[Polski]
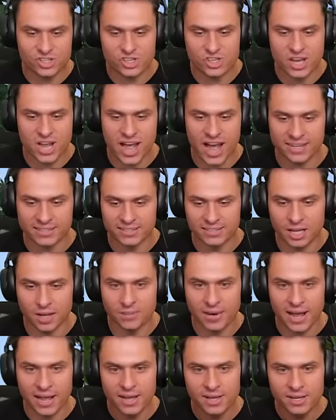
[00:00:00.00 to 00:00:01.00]
trzad,
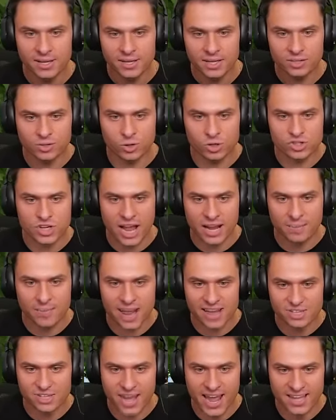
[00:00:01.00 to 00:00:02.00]
dobra. Kurczak,
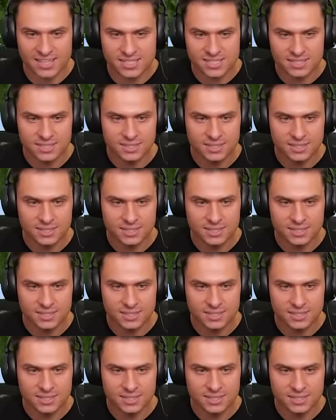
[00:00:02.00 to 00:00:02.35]
masz, jedz.